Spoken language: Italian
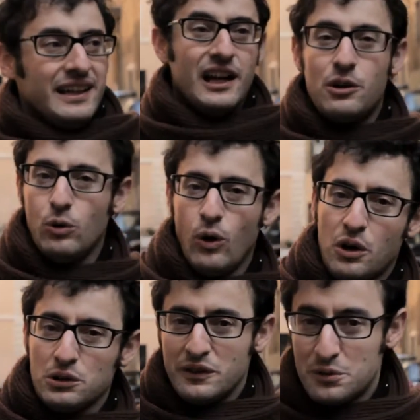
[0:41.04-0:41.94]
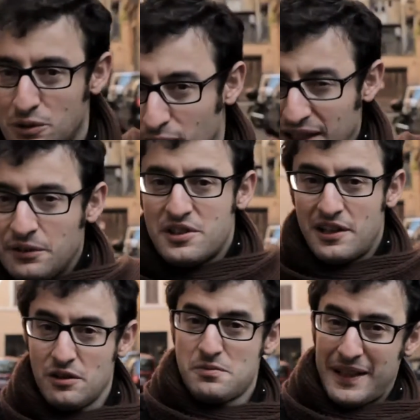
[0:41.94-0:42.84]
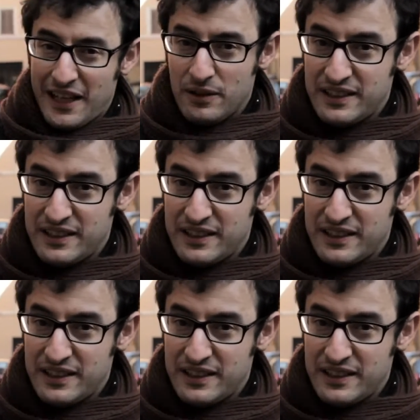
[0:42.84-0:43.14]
era anche un luogo dove tutto l'anno c'erano spettacoli